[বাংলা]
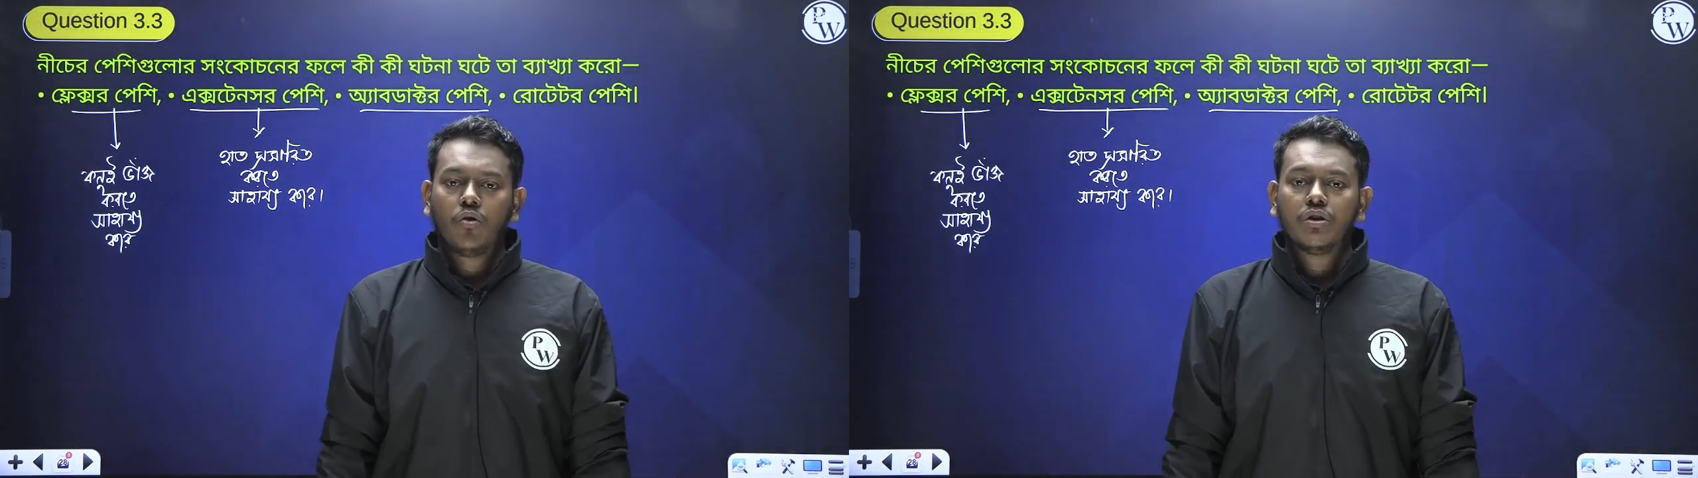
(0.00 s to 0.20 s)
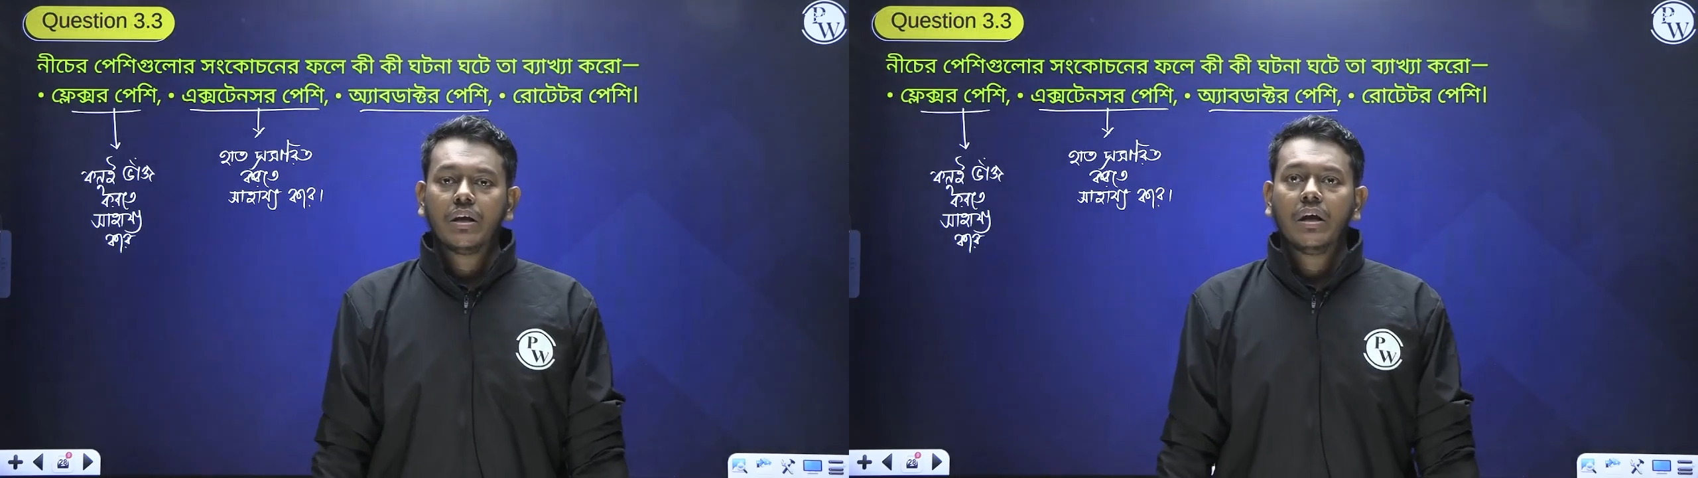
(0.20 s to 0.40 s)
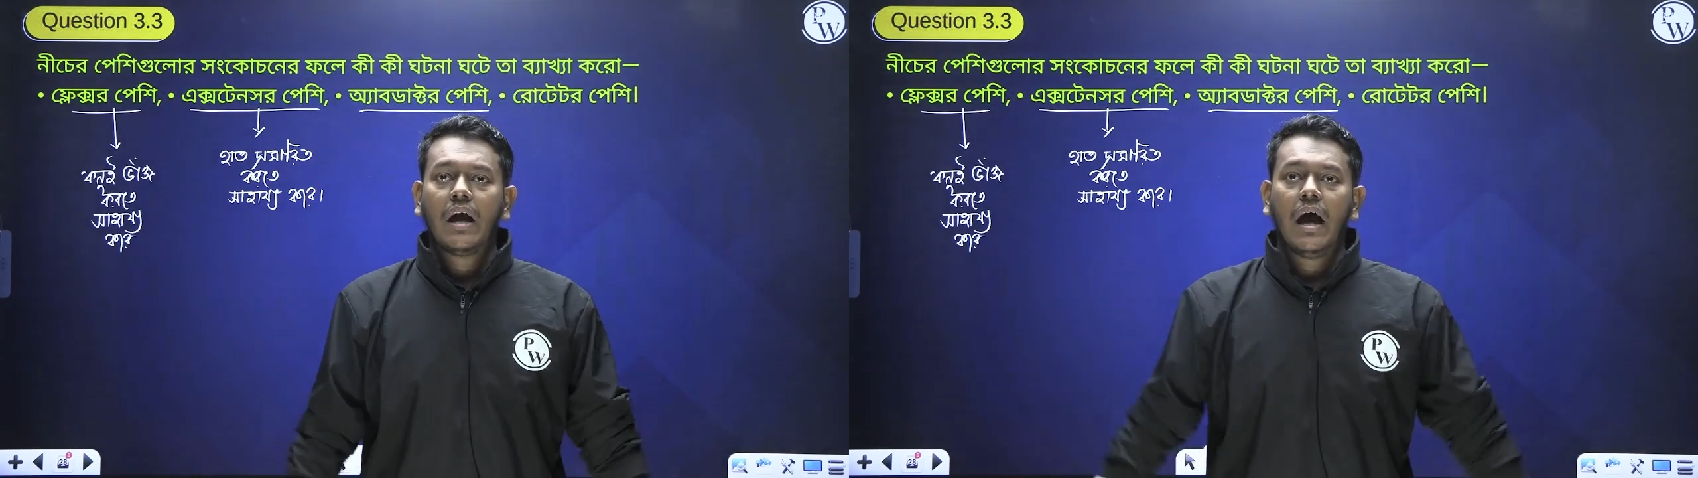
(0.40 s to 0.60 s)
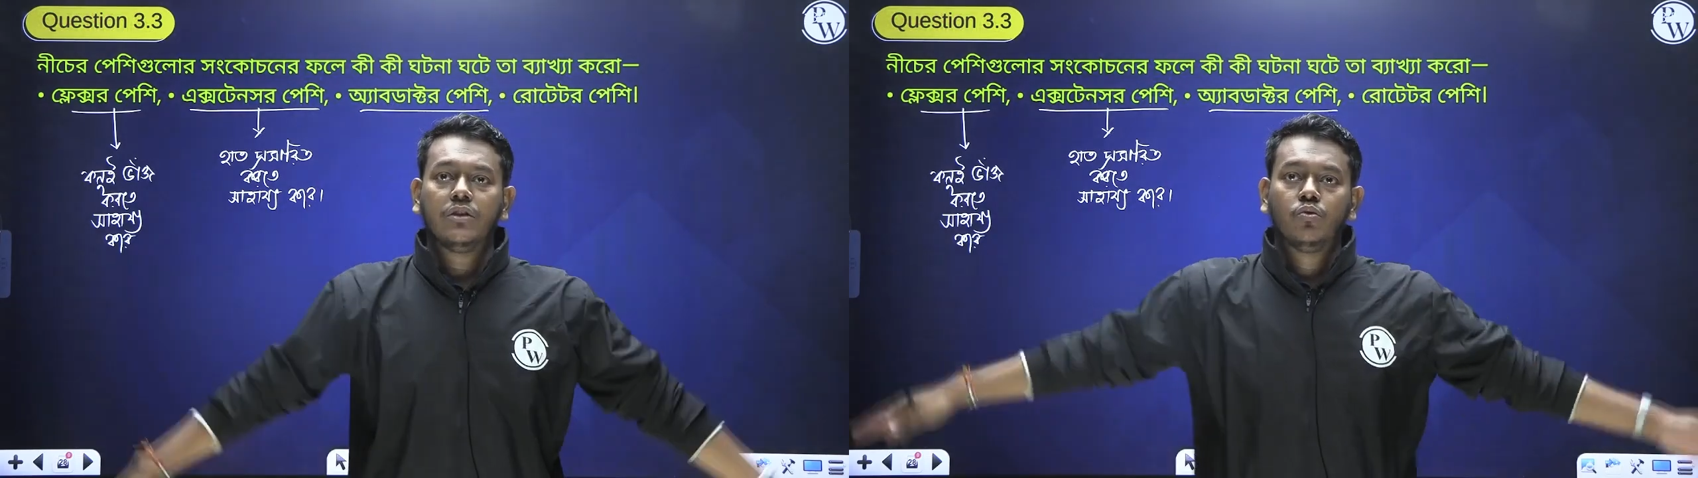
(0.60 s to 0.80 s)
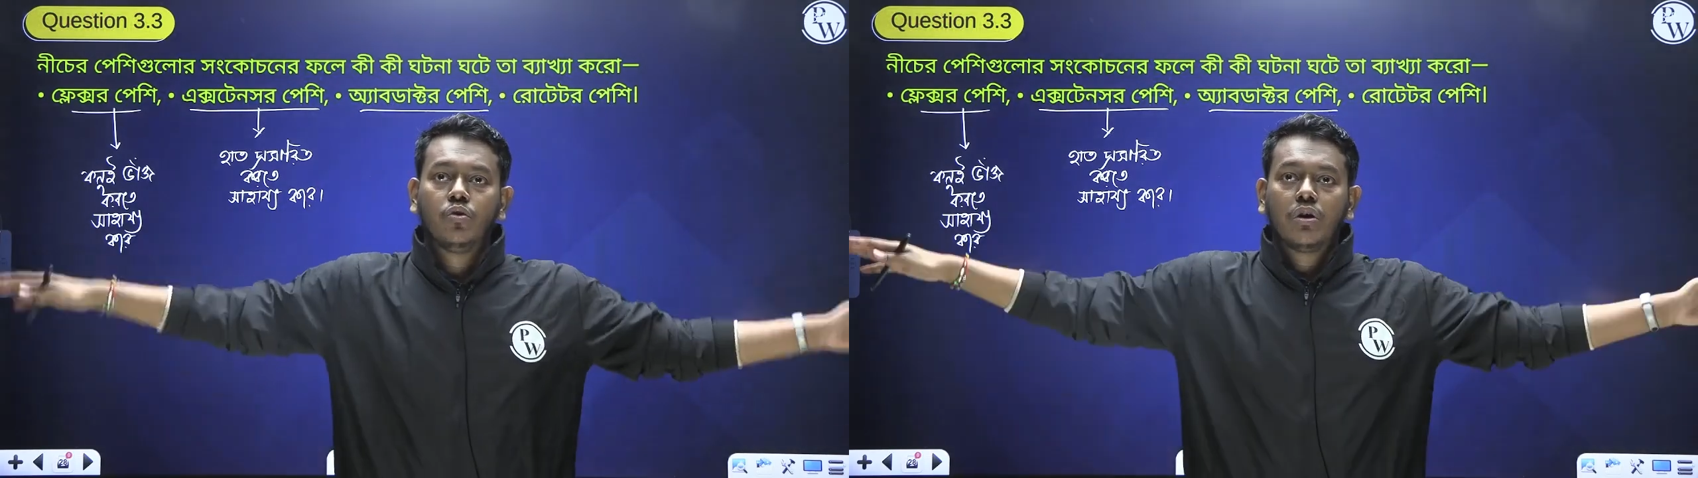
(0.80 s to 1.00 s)
থেকে হাত
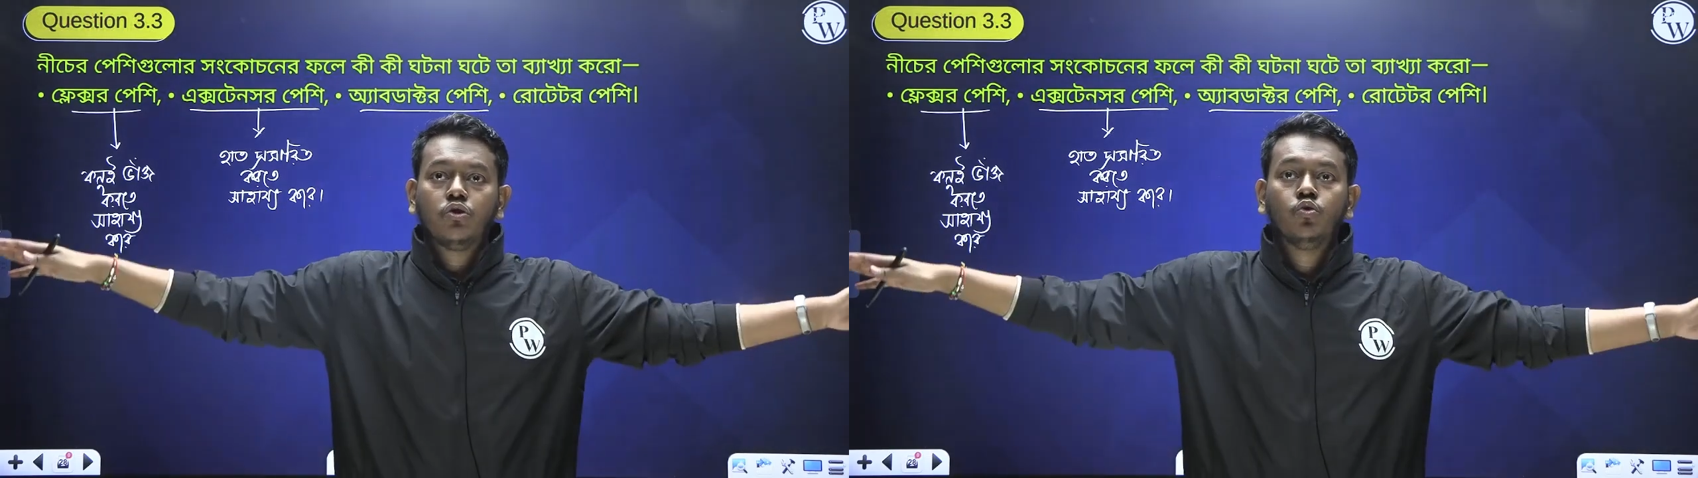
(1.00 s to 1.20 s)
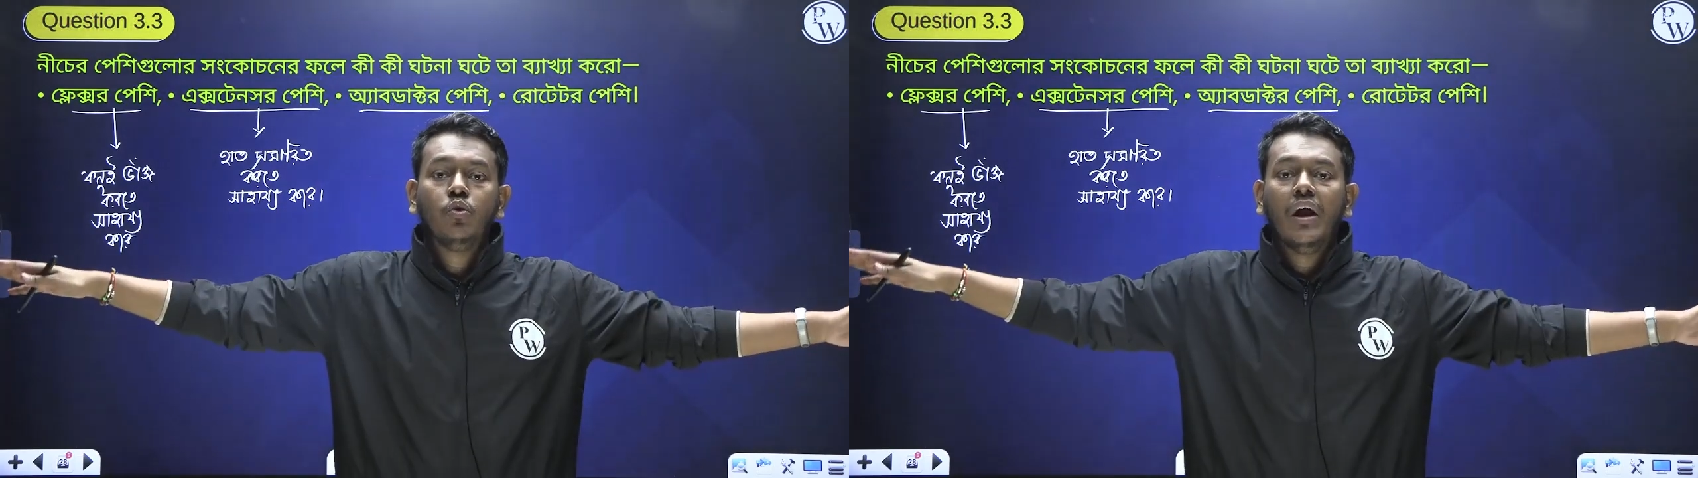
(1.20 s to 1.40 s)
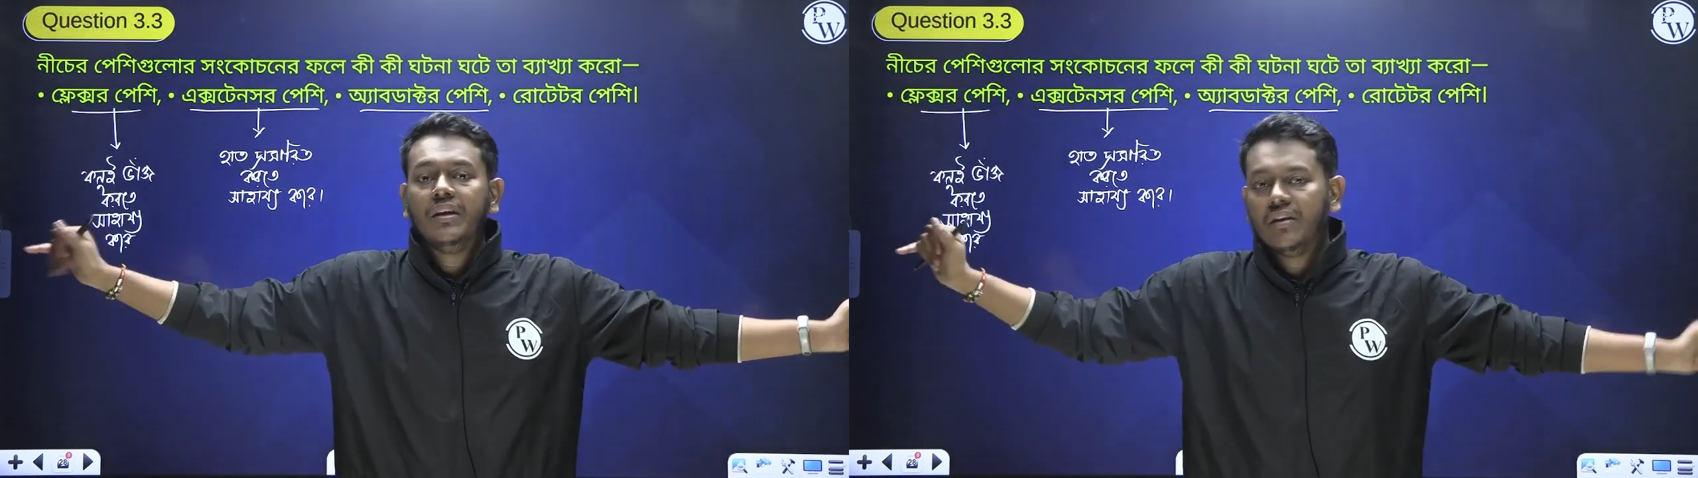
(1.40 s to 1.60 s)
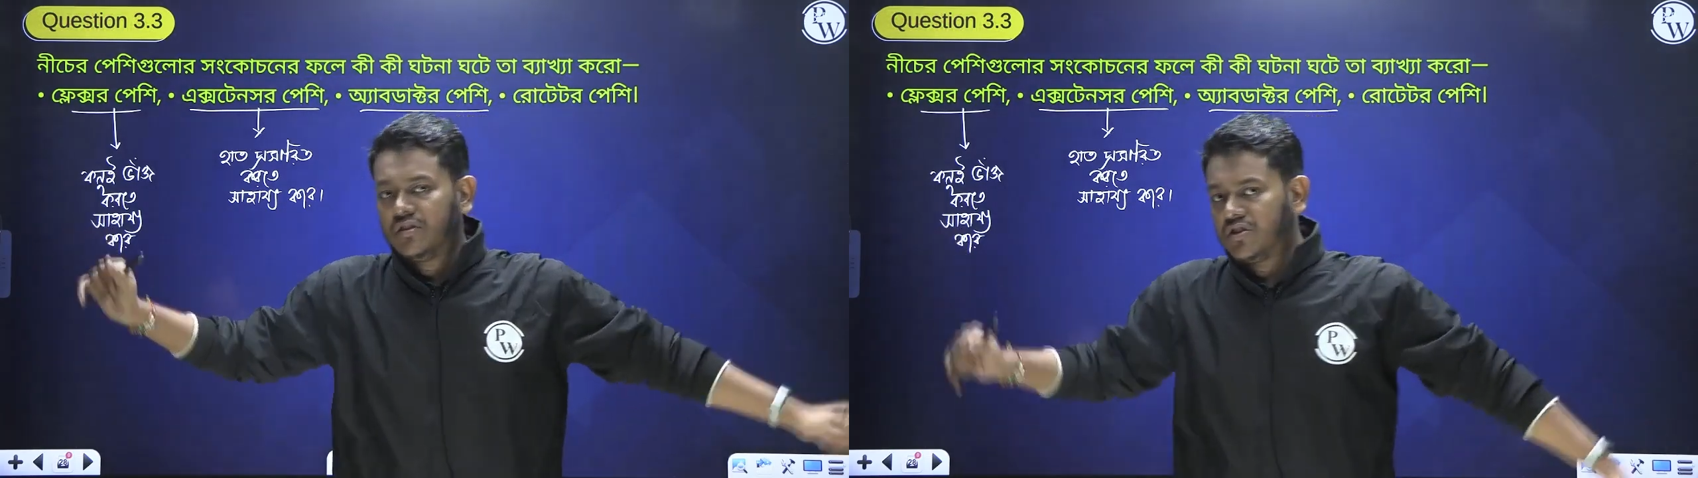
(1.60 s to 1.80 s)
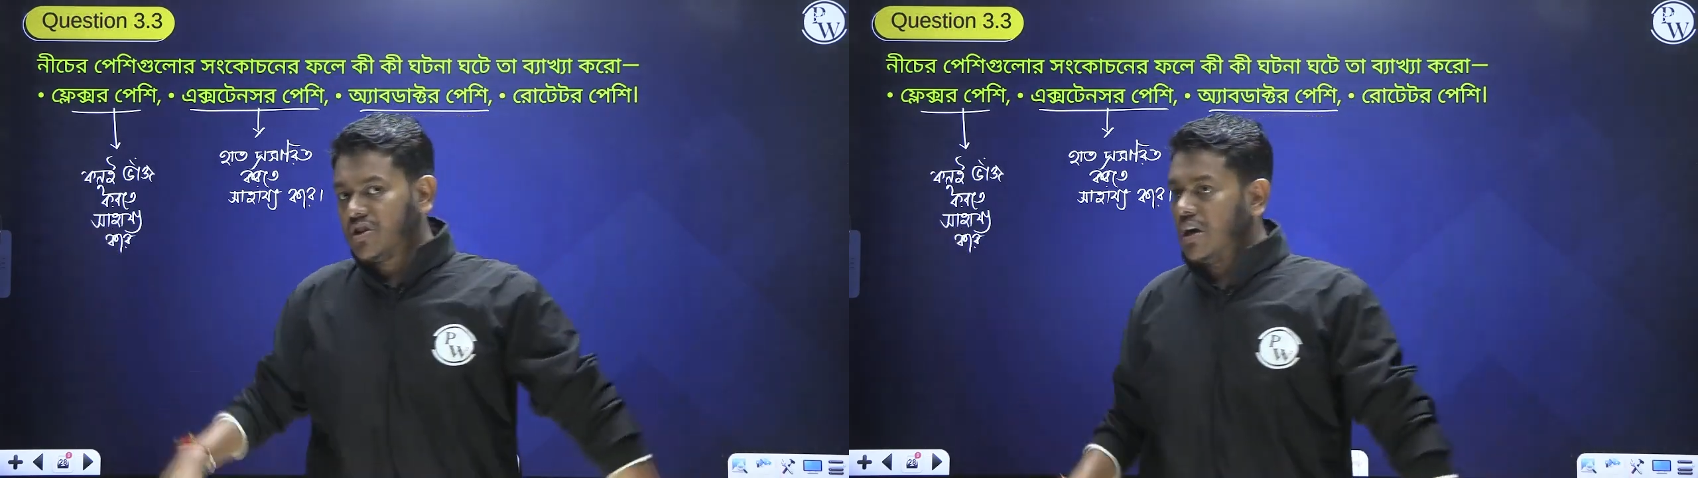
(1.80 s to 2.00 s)
দুটোকে দূরে নিয়ে যেতে সাহায্য